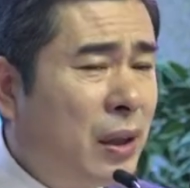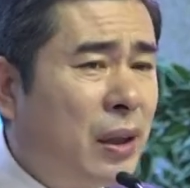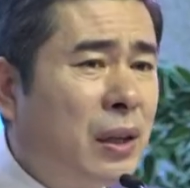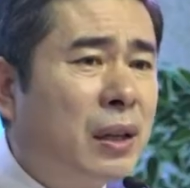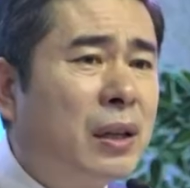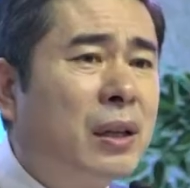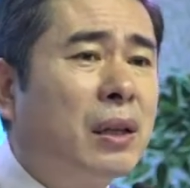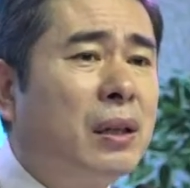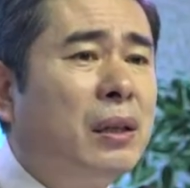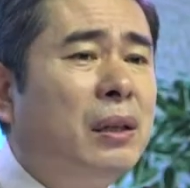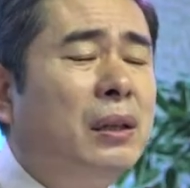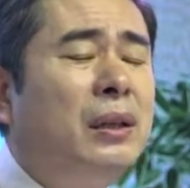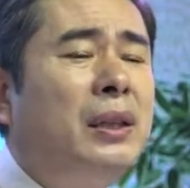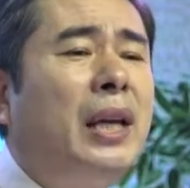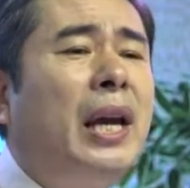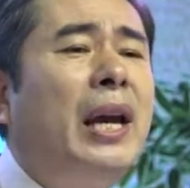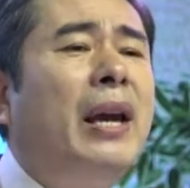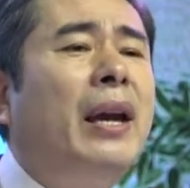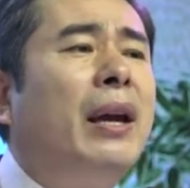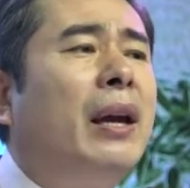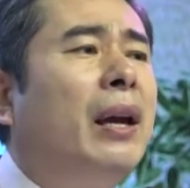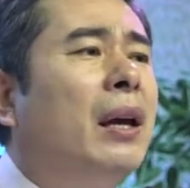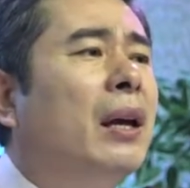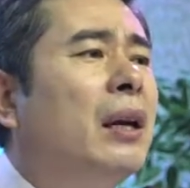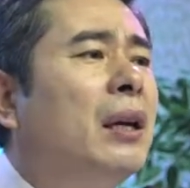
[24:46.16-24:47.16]

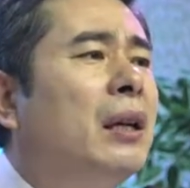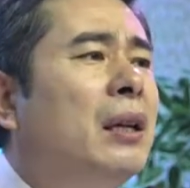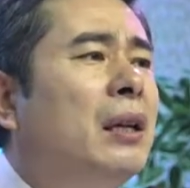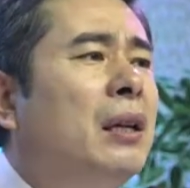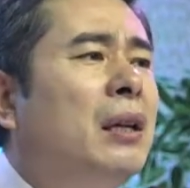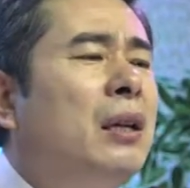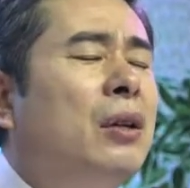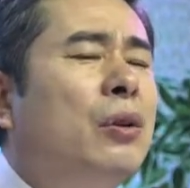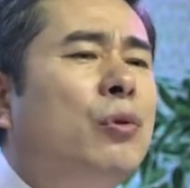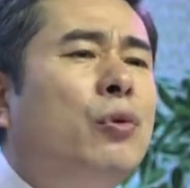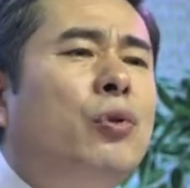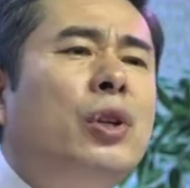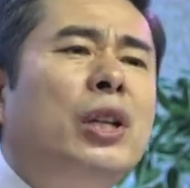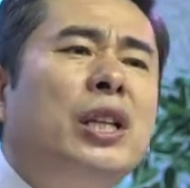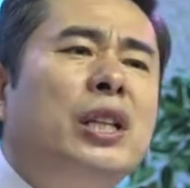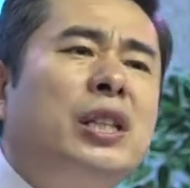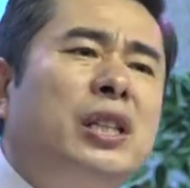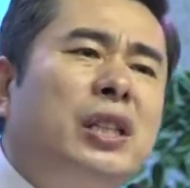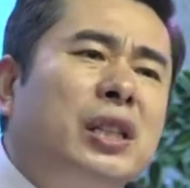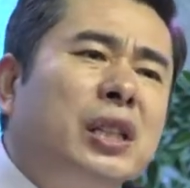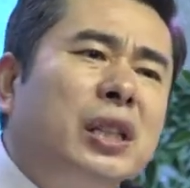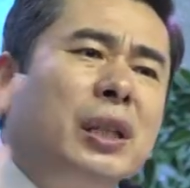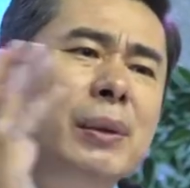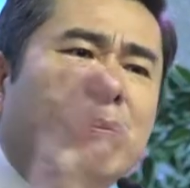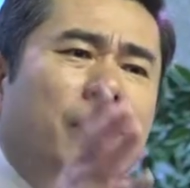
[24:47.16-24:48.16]
그런데 우리
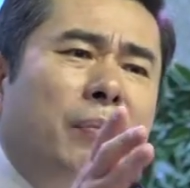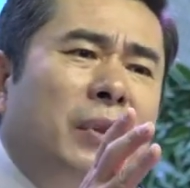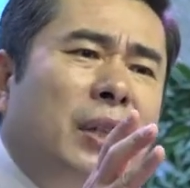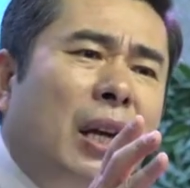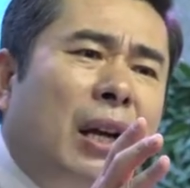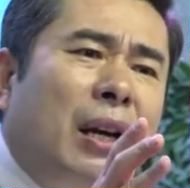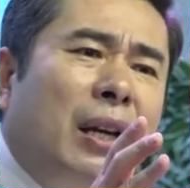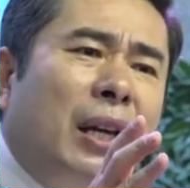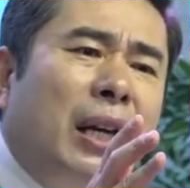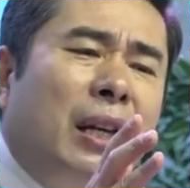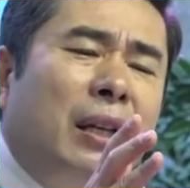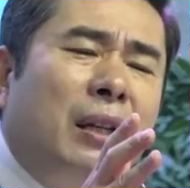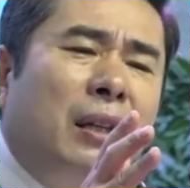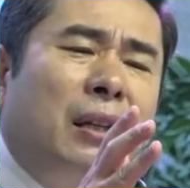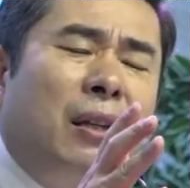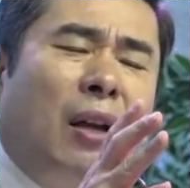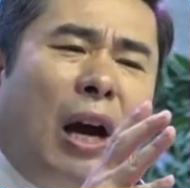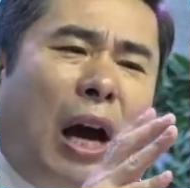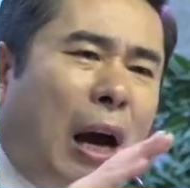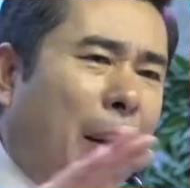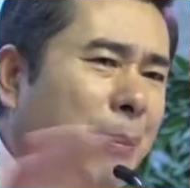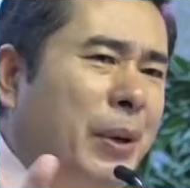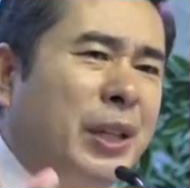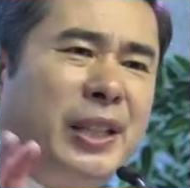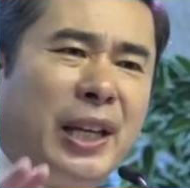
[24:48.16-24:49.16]
심장에는
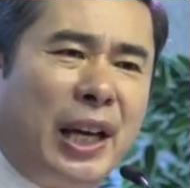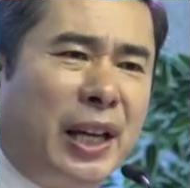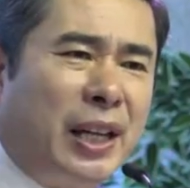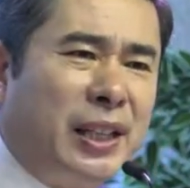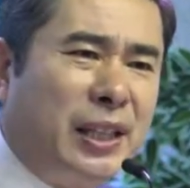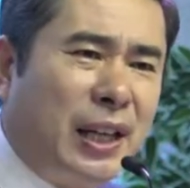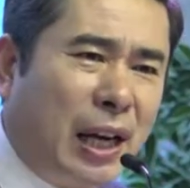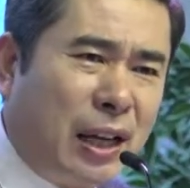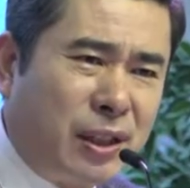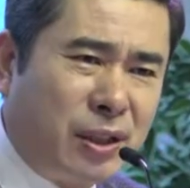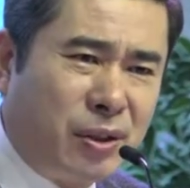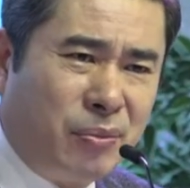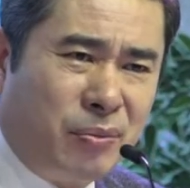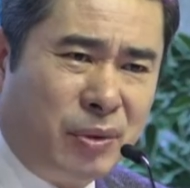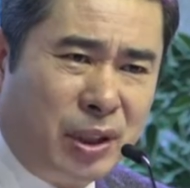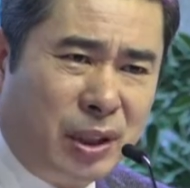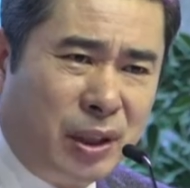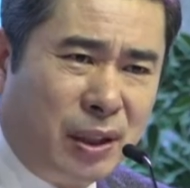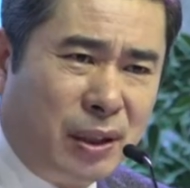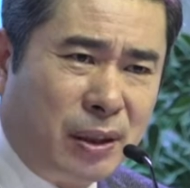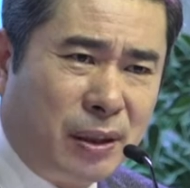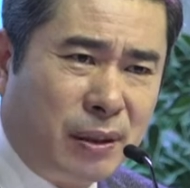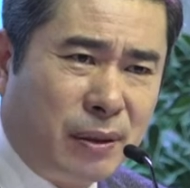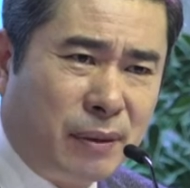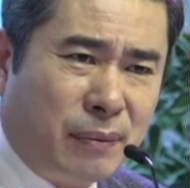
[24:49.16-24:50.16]
암이 생기지
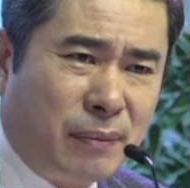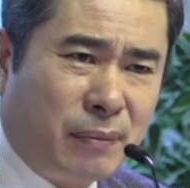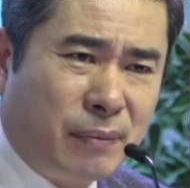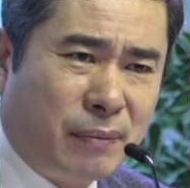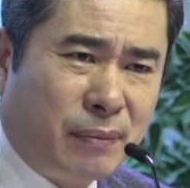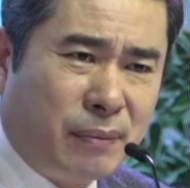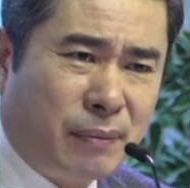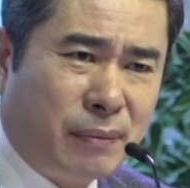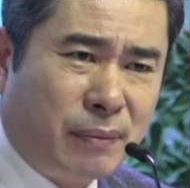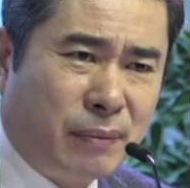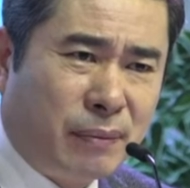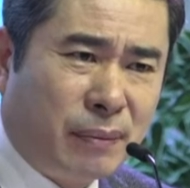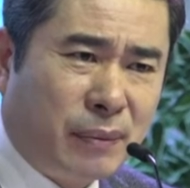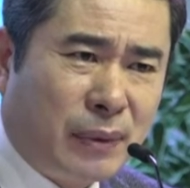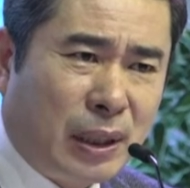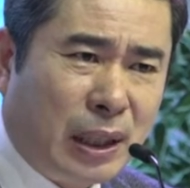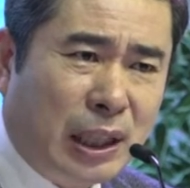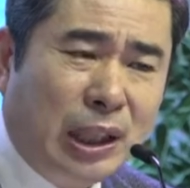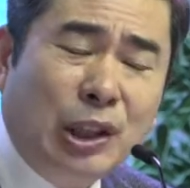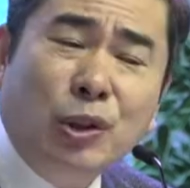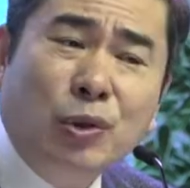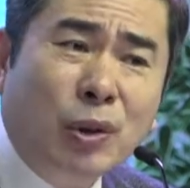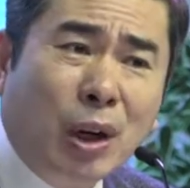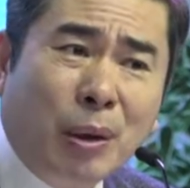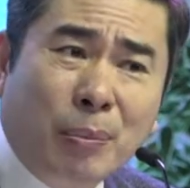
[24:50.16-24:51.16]
않습니다.
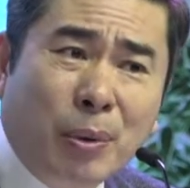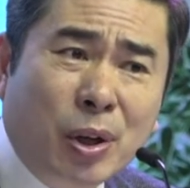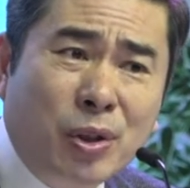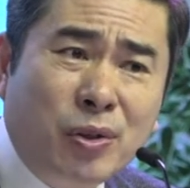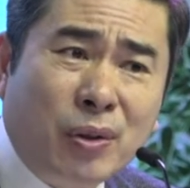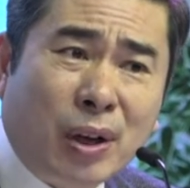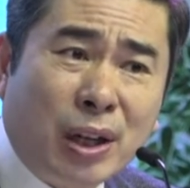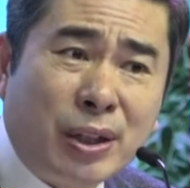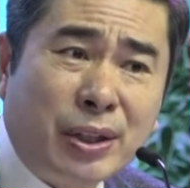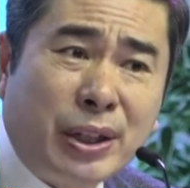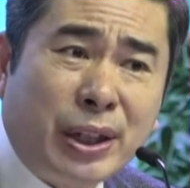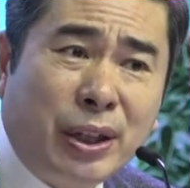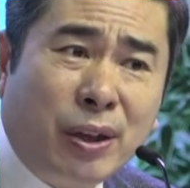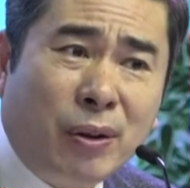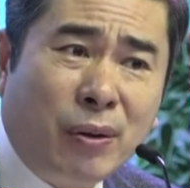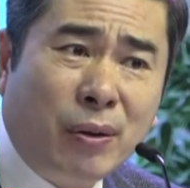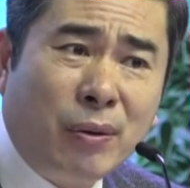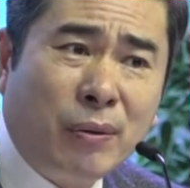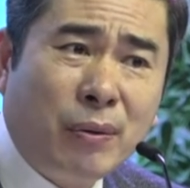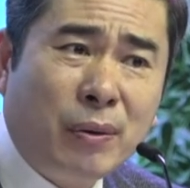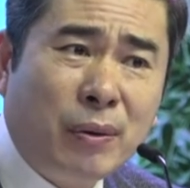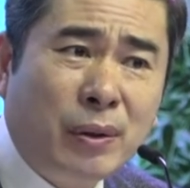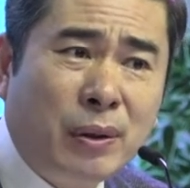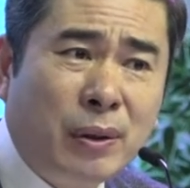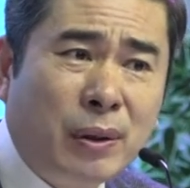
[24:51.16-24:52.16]
이유가 뭔지 아세요?